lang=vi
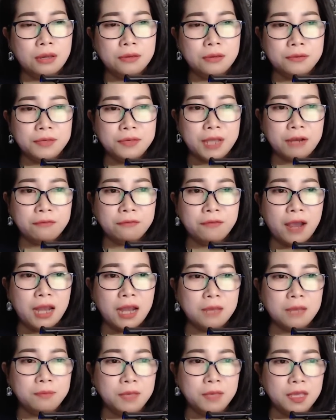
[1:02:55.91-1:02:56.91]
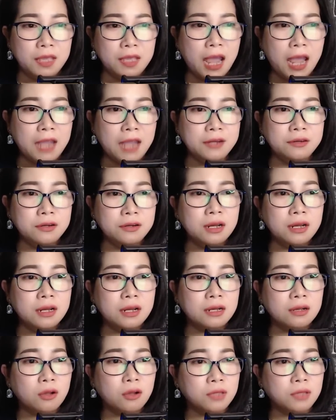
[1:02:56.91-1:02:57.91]
Chẳng phải là vì hai đứa
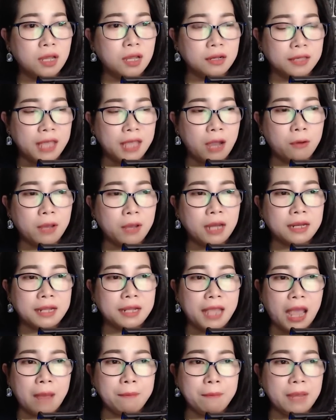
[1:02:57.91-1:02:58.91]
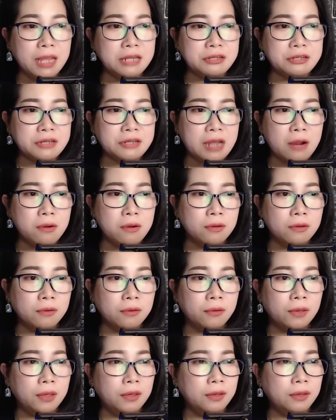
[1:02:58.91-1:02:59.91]
có thần giao cách cảm hay sao?
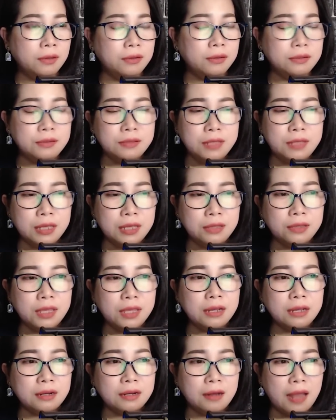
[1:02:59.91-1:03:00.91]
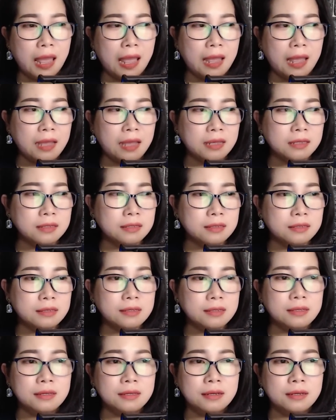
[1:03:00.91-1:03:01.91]
Chỉ tiếc là...
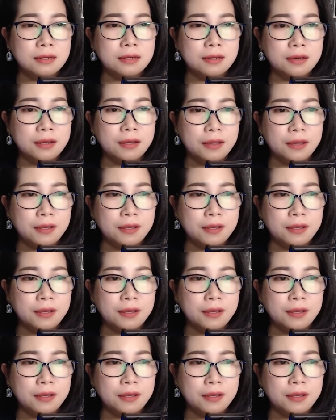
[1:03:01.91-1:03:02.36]
À...